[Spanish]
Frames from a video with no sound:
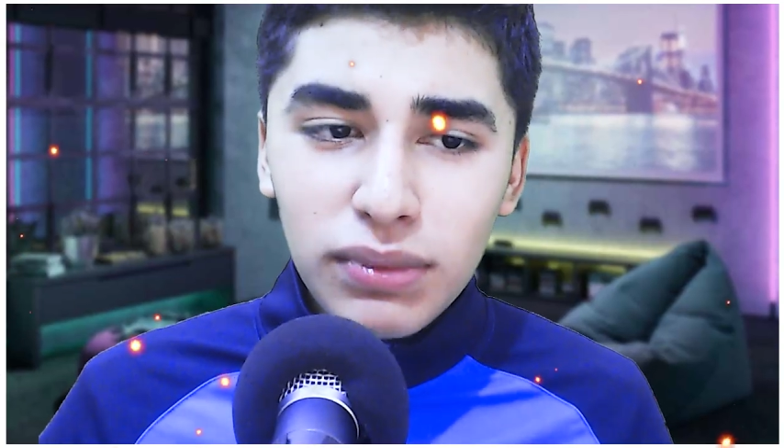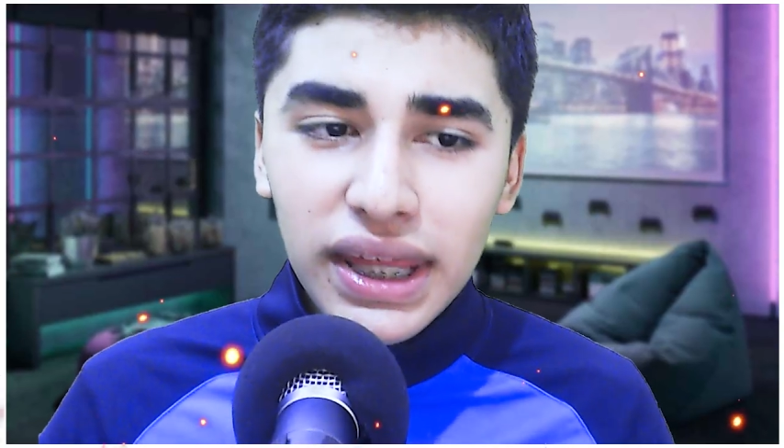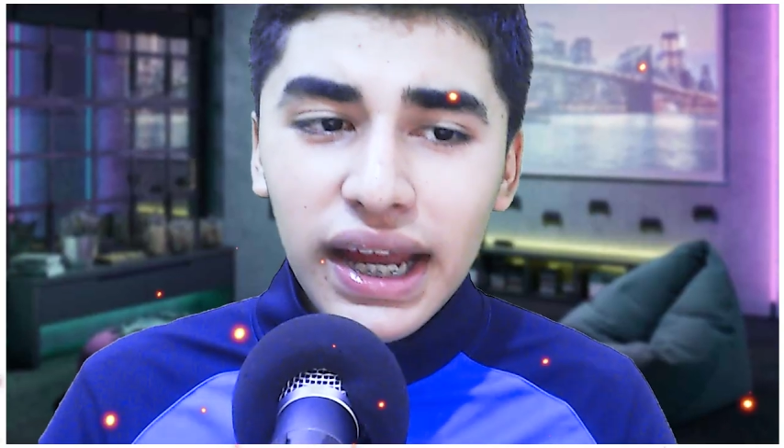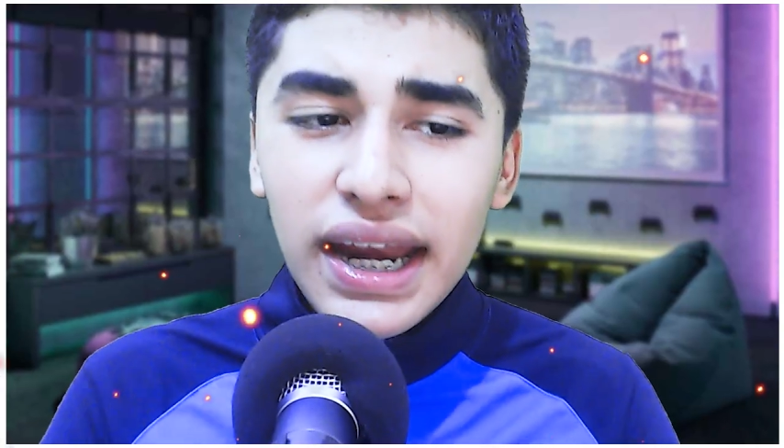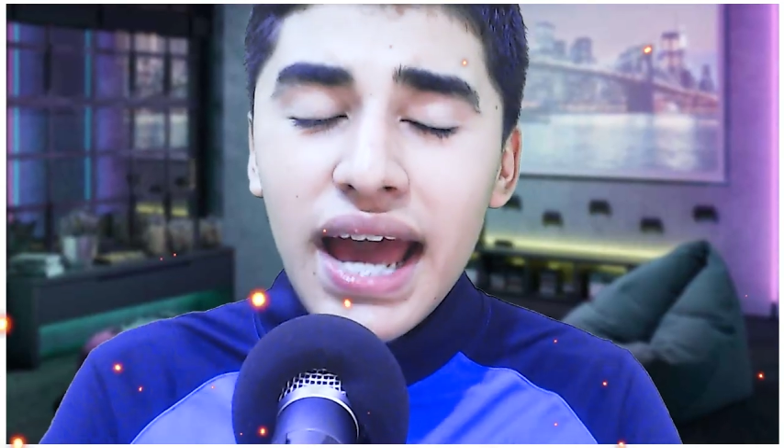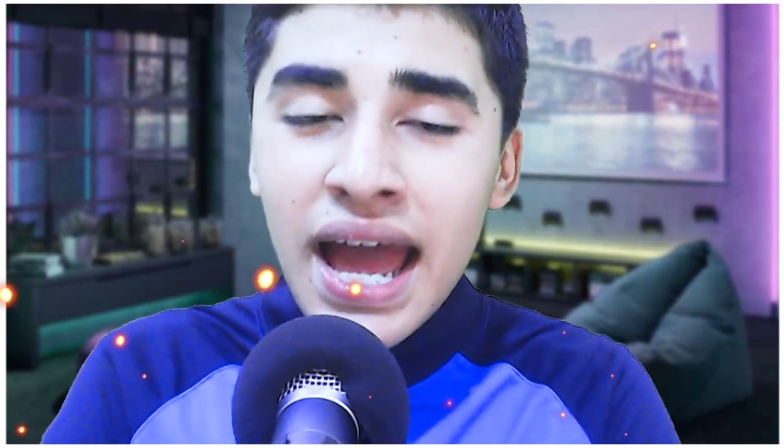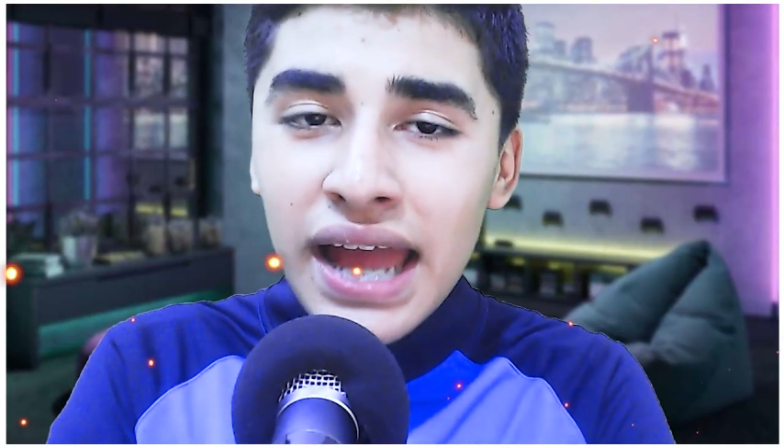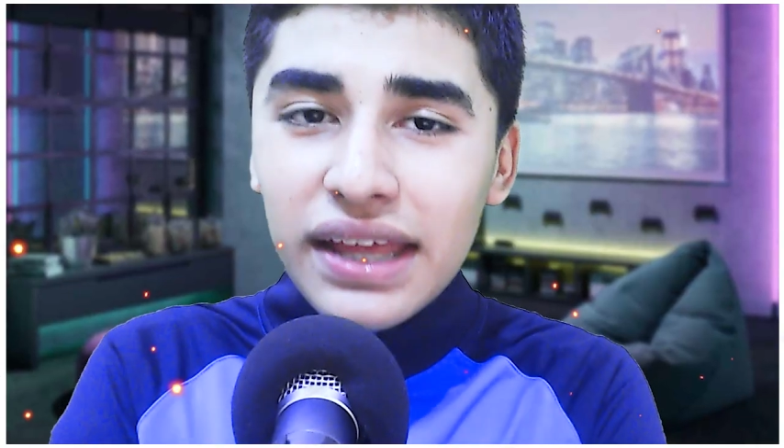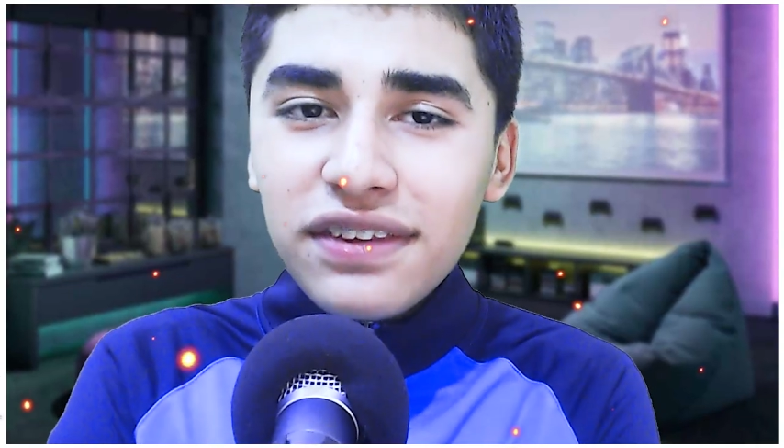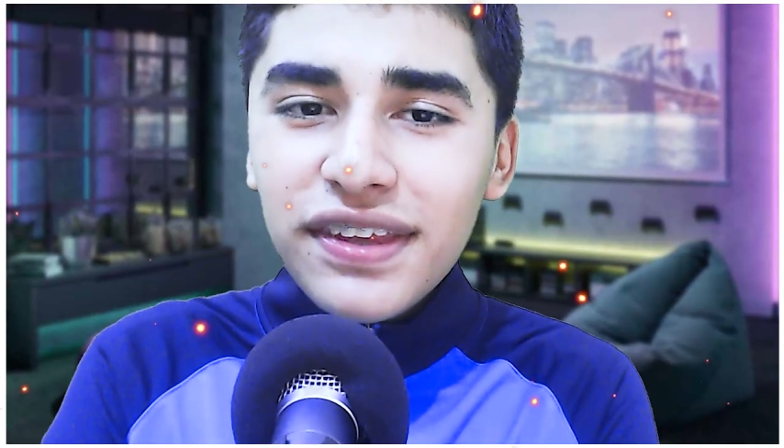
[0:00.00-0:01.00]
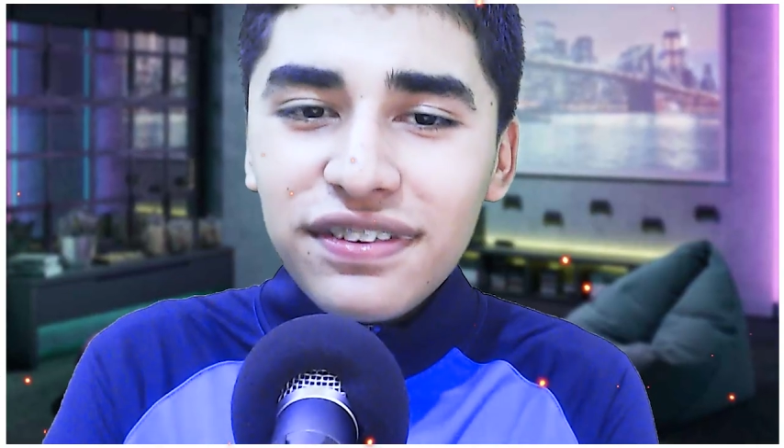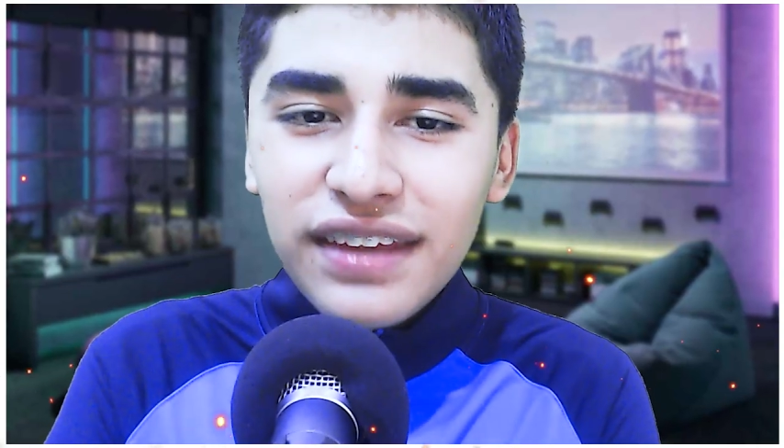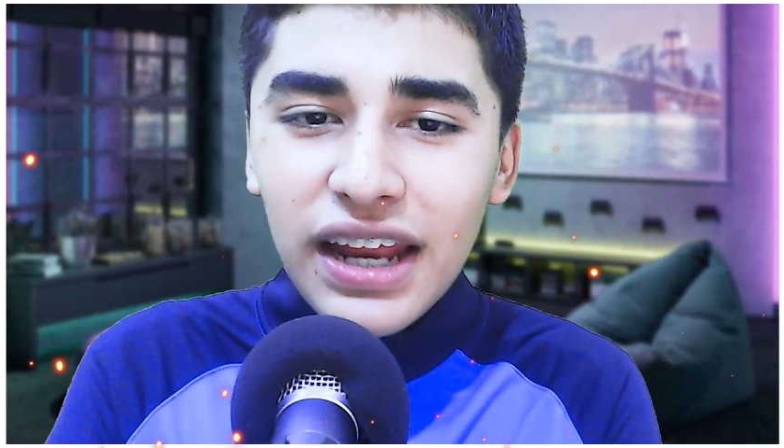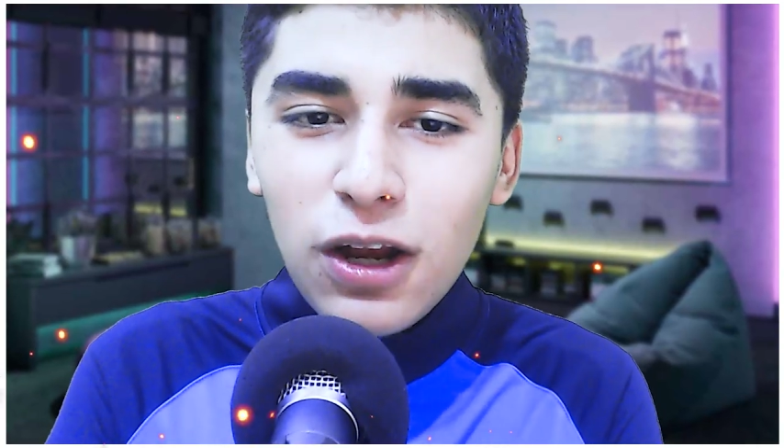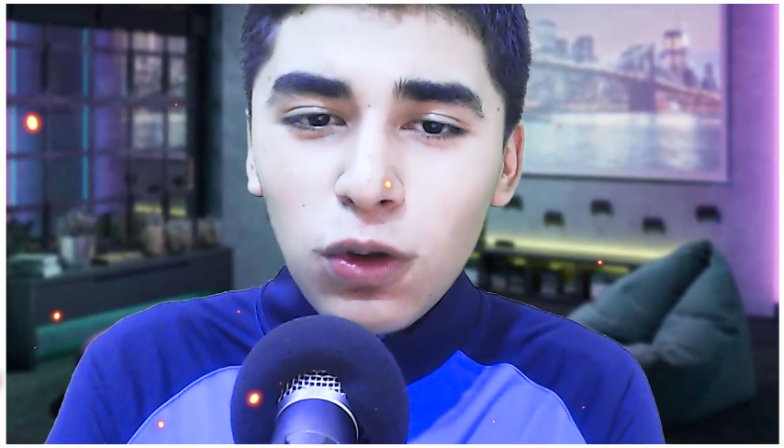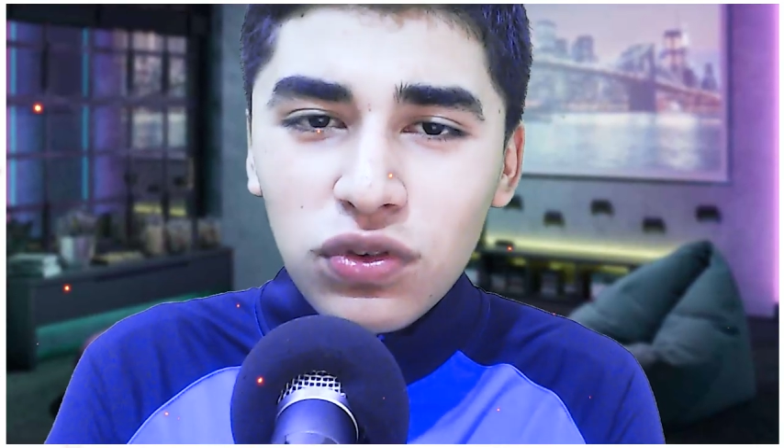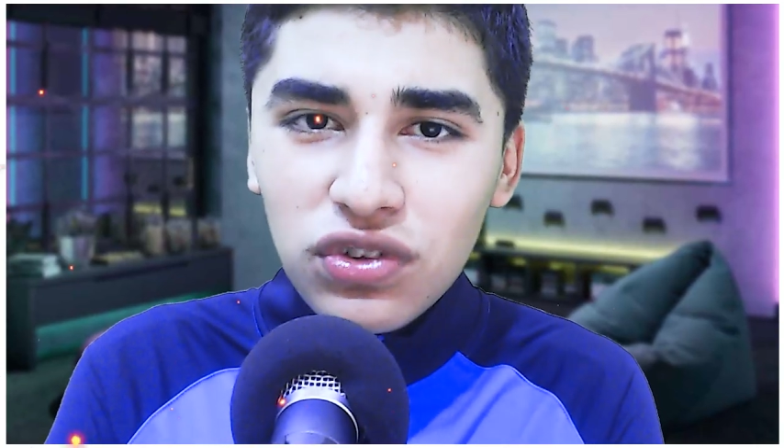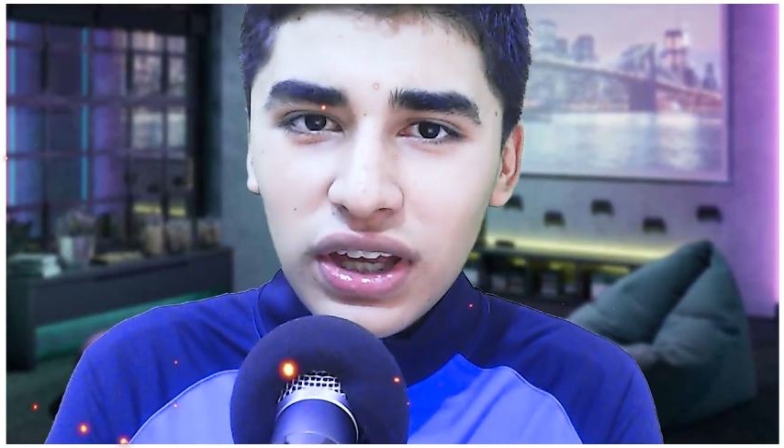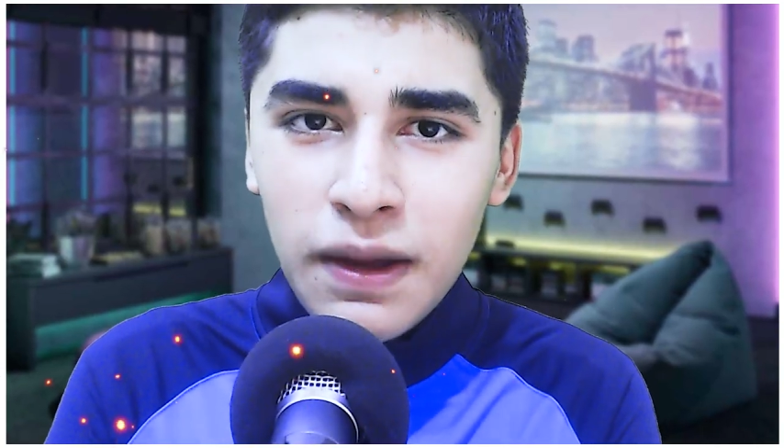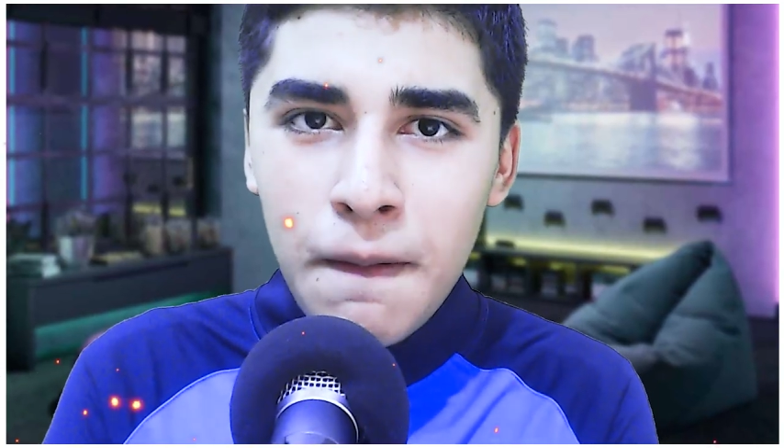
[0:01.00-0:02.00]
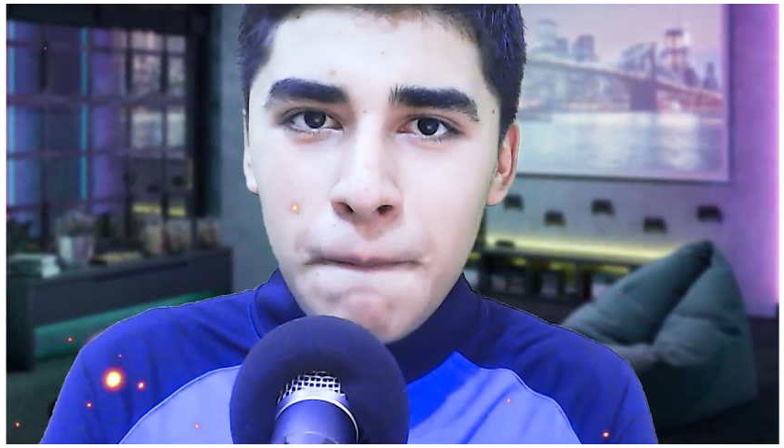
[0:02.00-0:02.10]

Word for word: mexicana y este sería el 11